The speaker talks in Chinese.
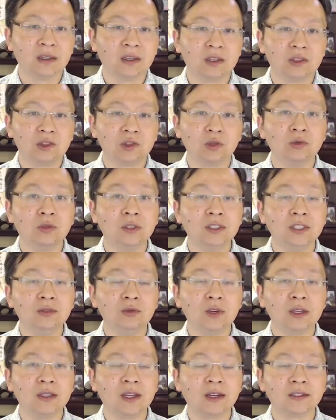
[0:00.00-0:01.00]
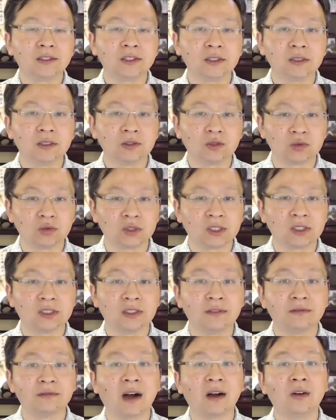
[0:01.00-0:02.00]
中国音乐电视的主持
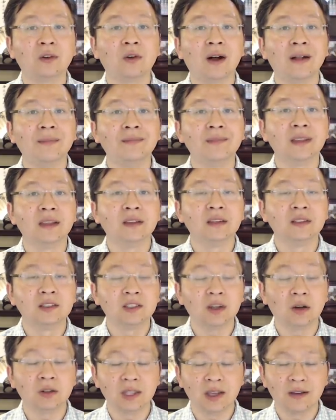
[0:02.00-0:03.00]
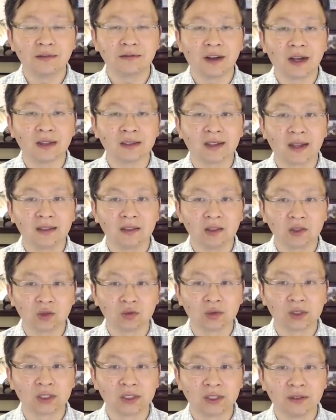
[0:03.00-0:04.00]
人王欢、焦点访谈的
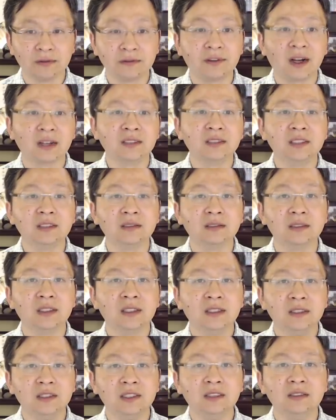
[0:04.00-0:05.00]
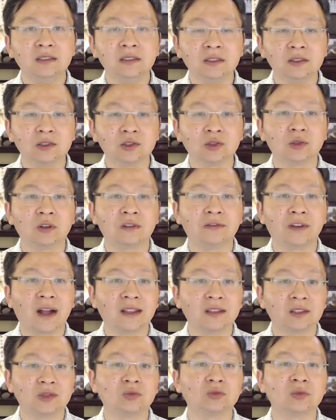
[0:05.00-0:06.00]
主持人方静、今日说
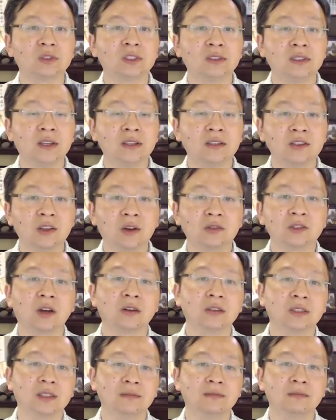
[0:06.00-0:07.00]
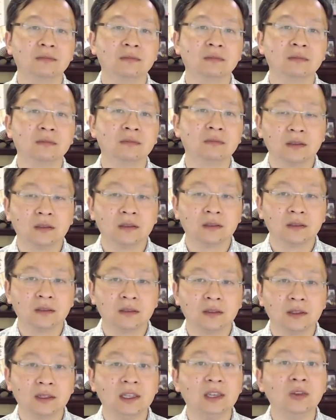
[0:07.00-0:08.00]
法的主持人肖晓林、
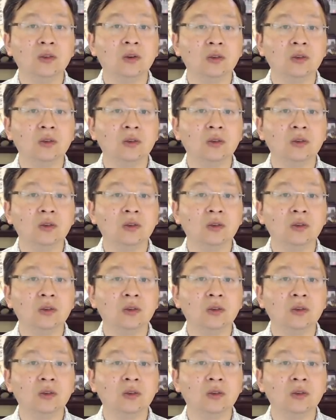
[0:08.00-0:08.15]
李咏